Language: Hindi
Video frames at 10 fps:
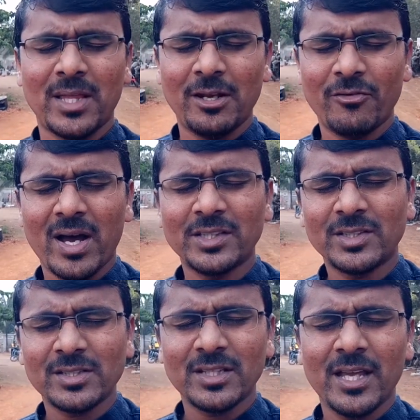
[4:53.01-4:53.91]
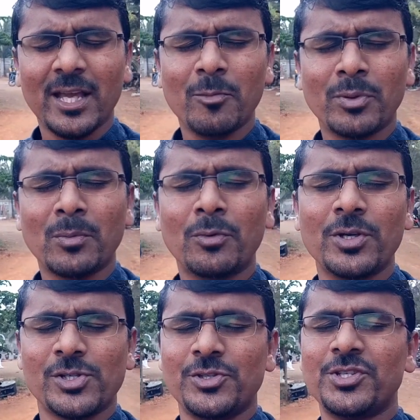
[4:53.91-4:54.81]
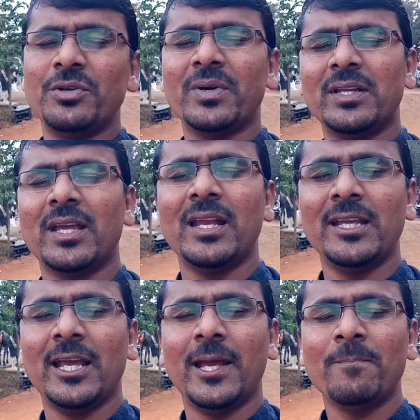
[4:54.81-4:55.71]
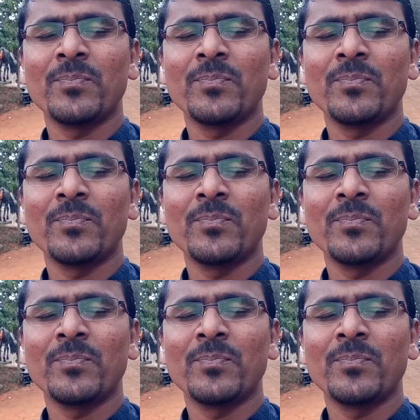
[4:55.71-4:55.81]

धन्यवाद करते हैं प्रभु इस जीवन के लिए